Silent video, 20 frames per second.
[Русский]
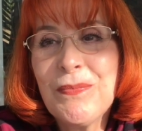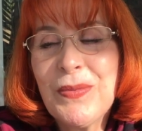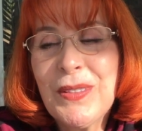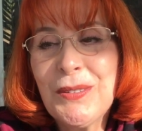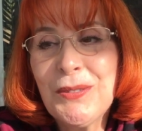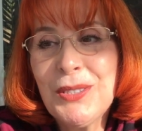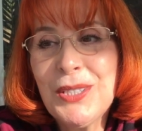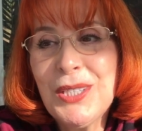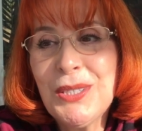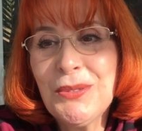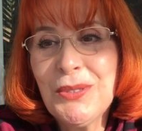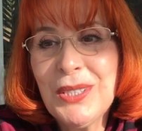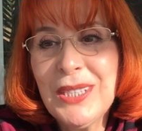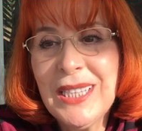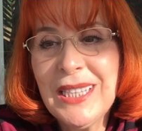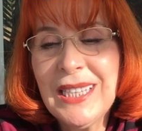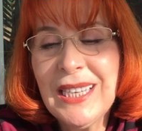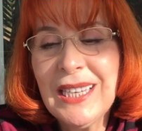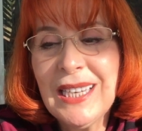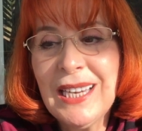Вот
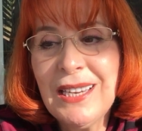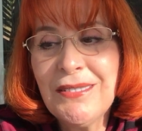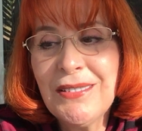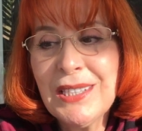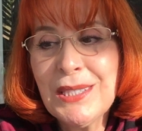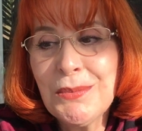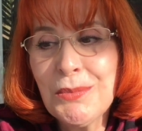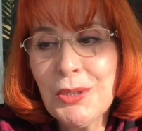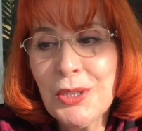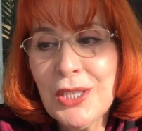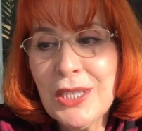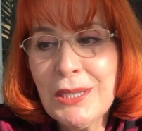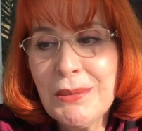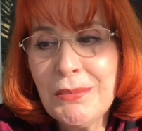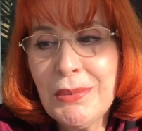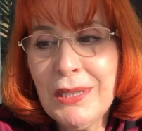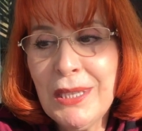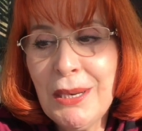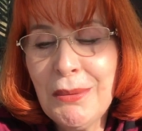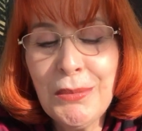сегодня такая возможность
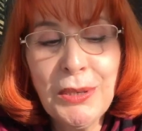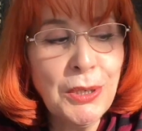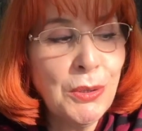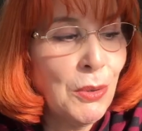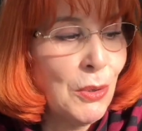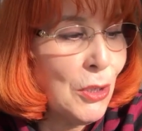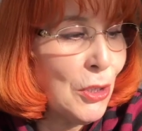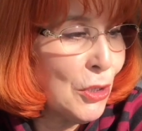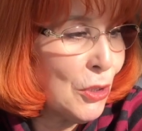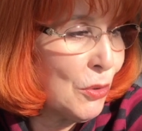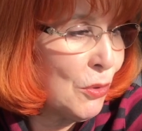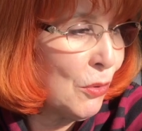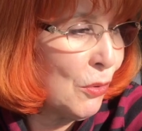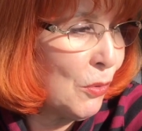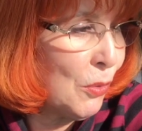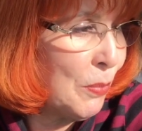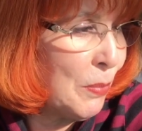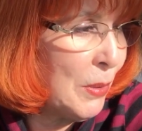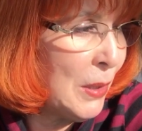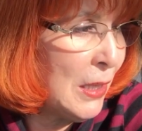была. Мы кое-что
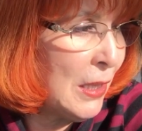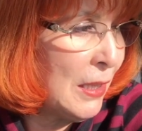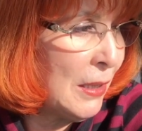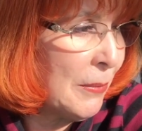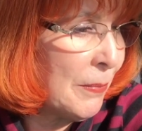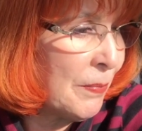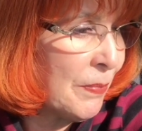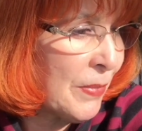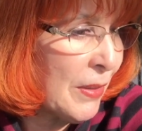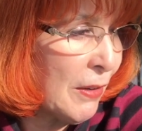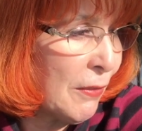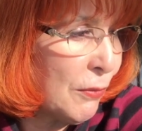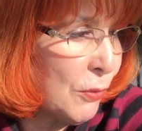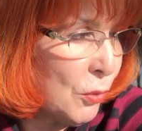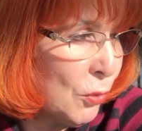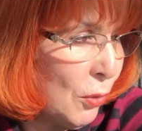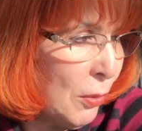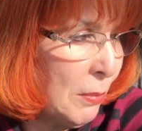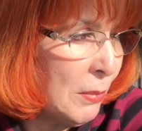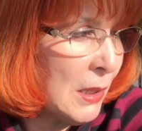купили в
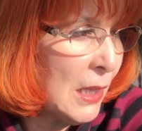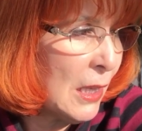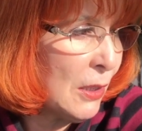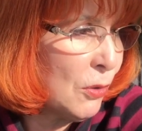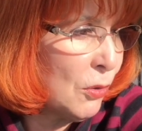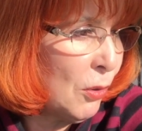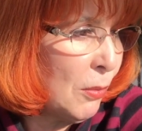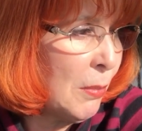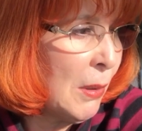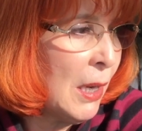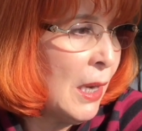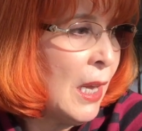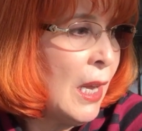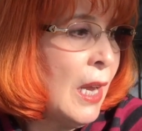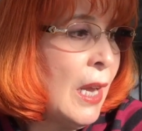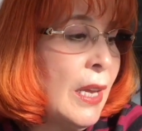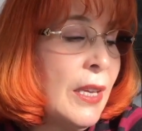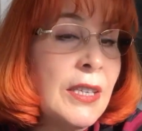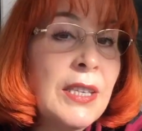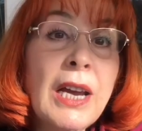дом, для дома.
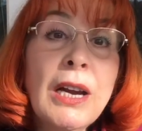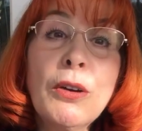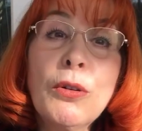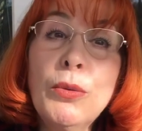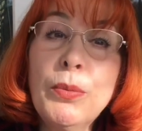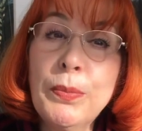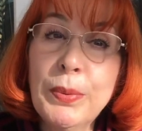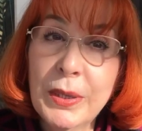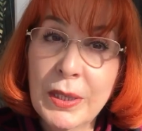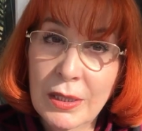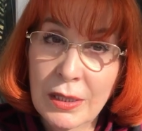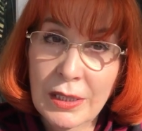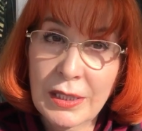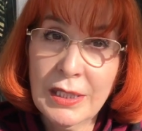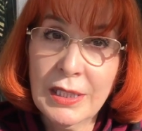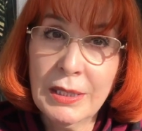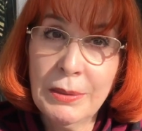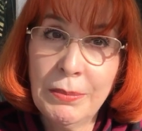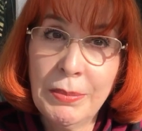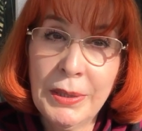Я купила
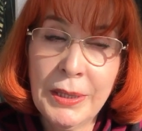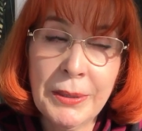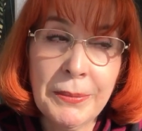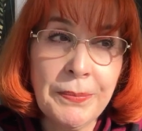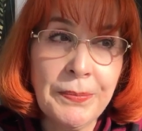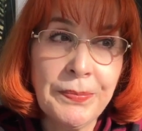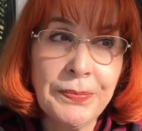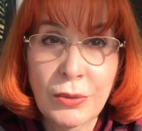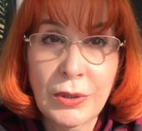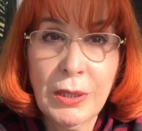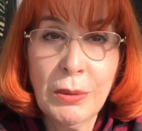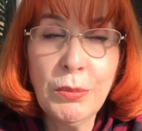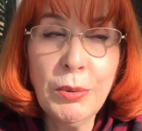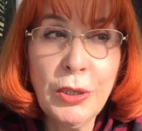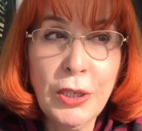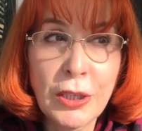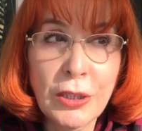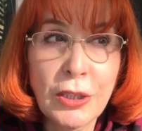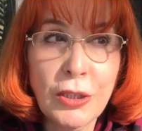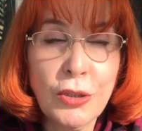себе
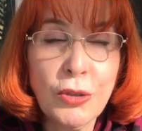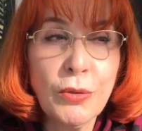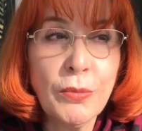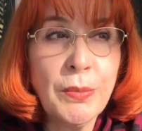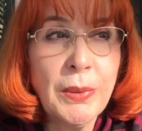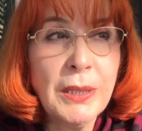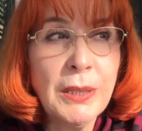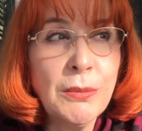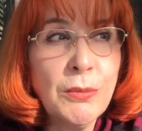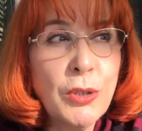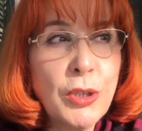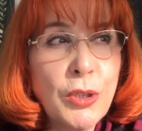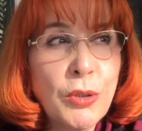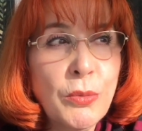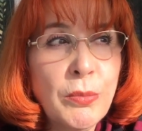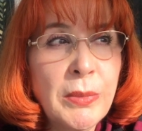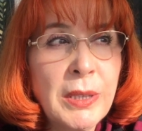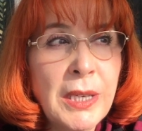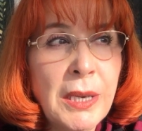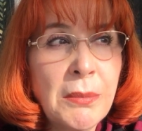табуреточку, потому что
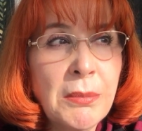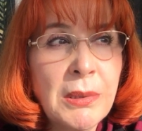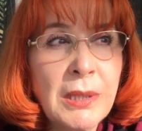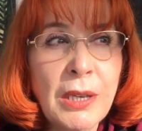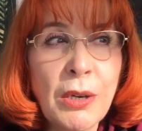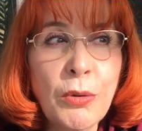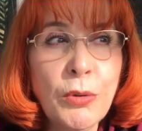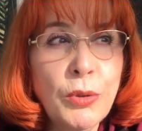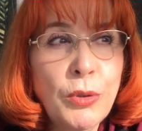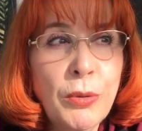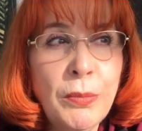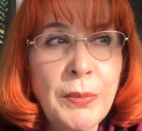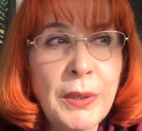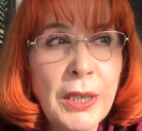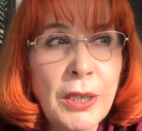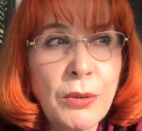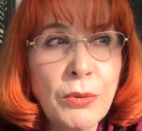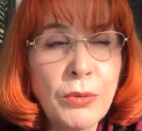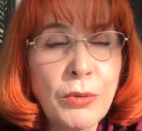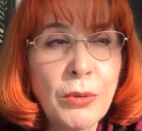у меня была
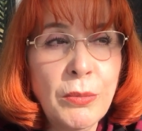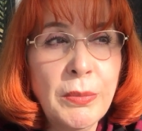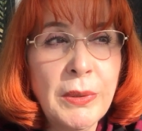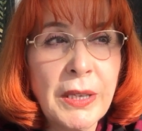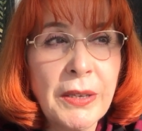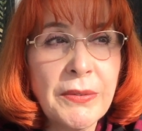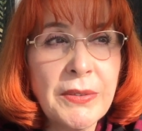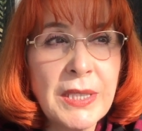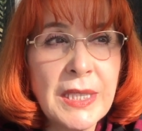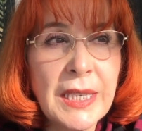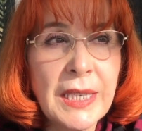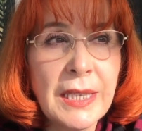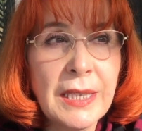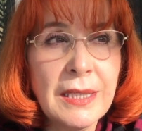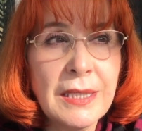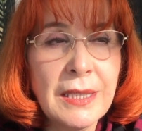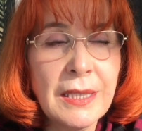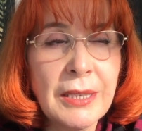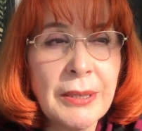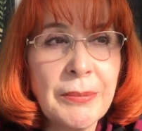удобная-удобная все
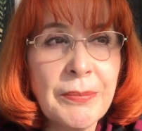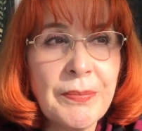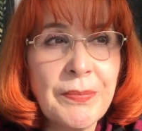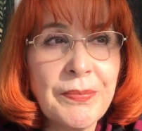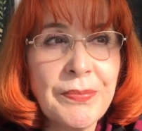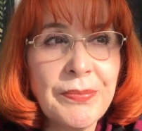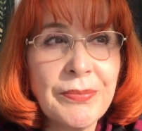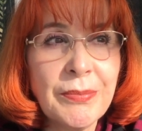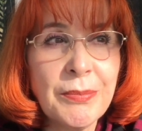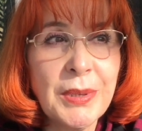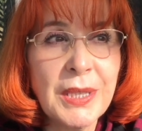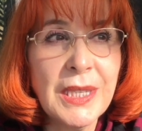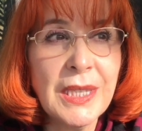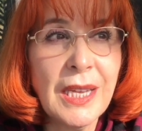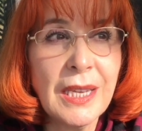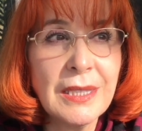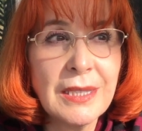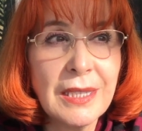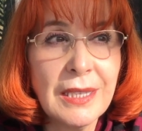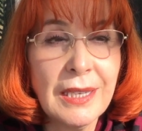эти
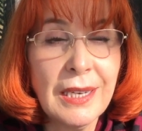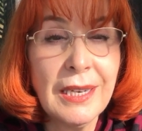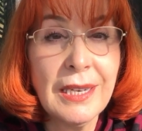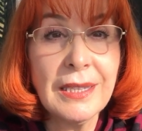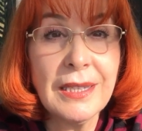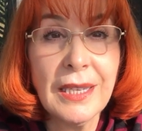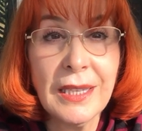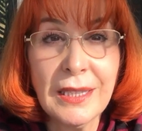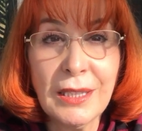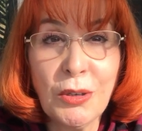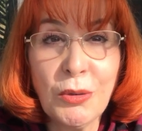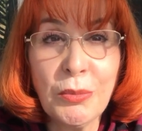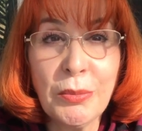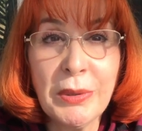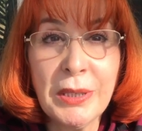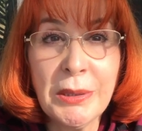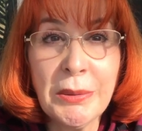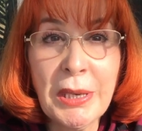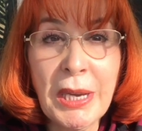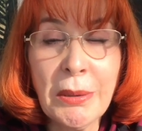15 лет она у
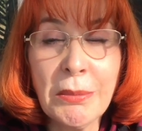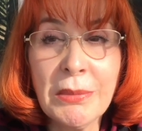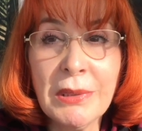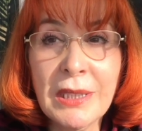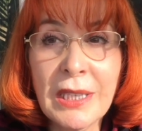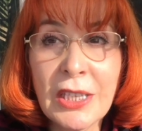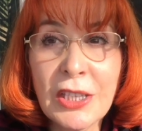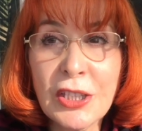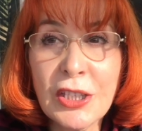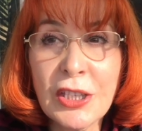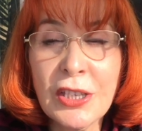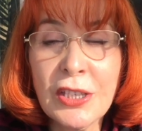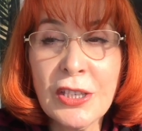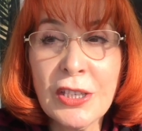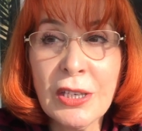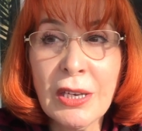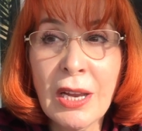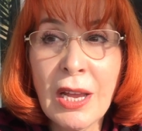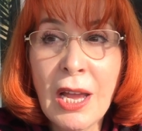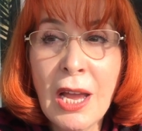меня была,
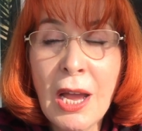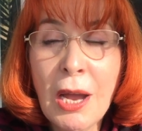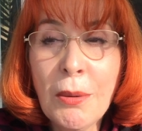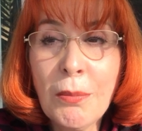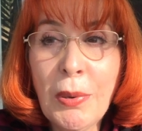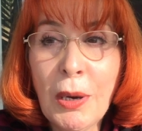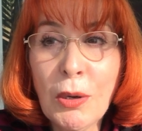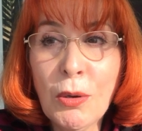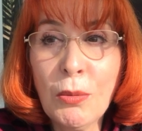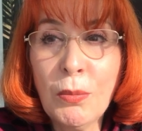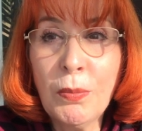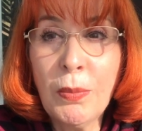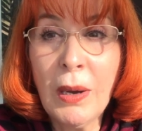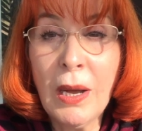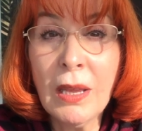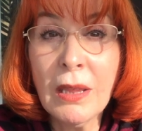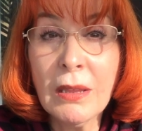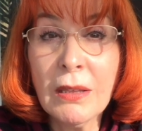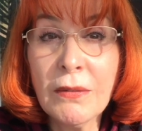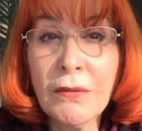женщина
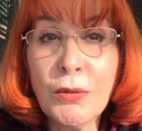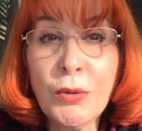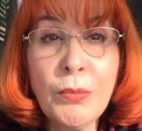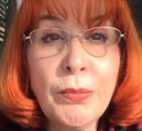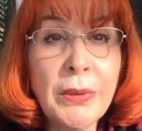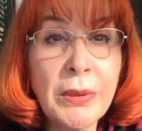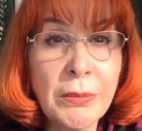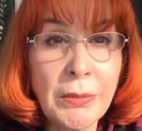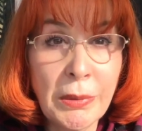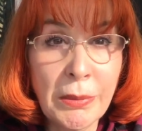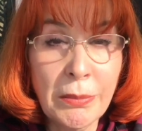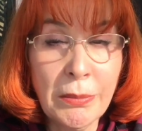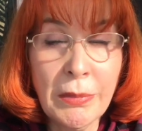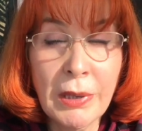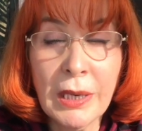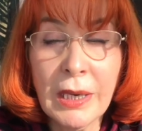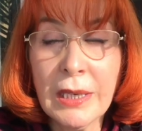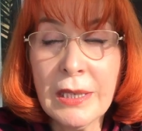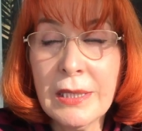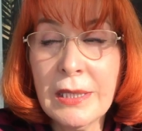покупала в любимом
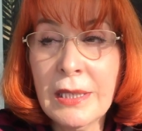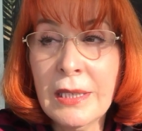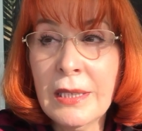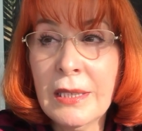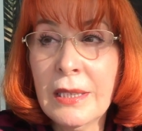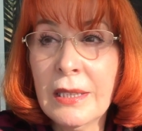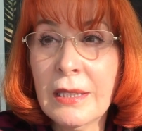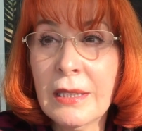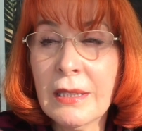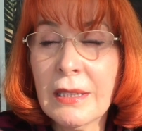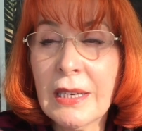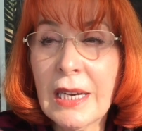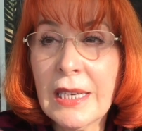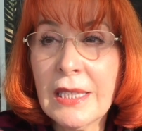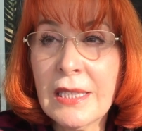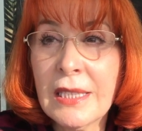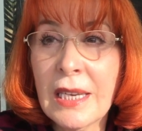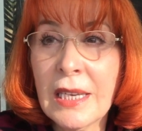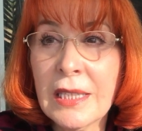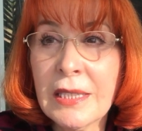магазине
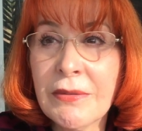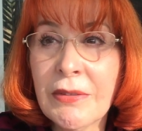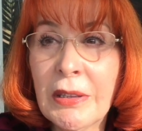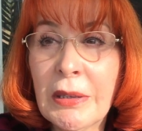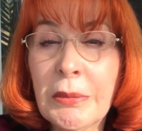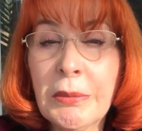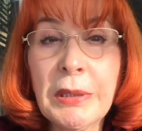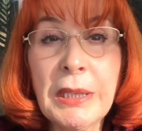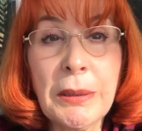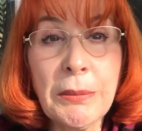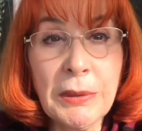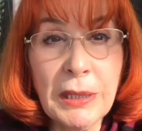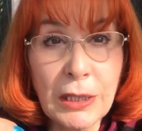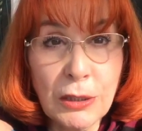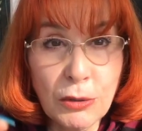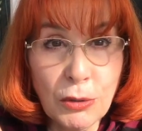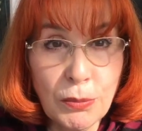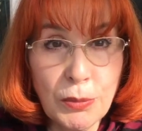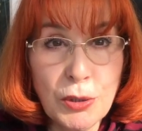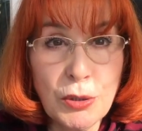хозяйственном, там на
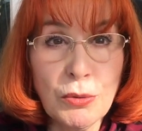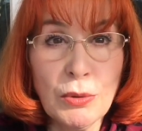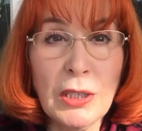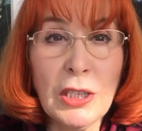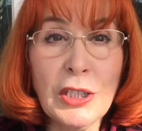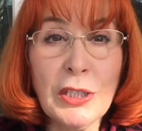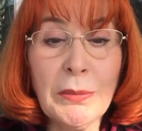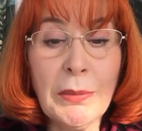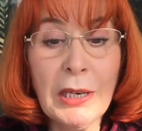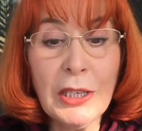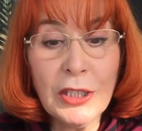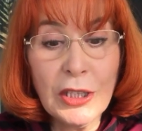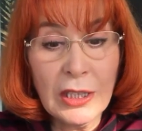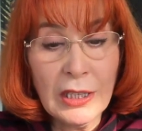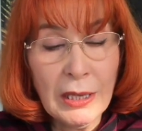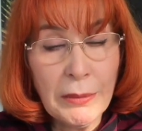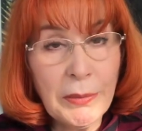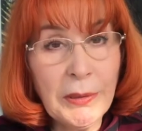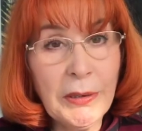кнопочку нажимаешь, она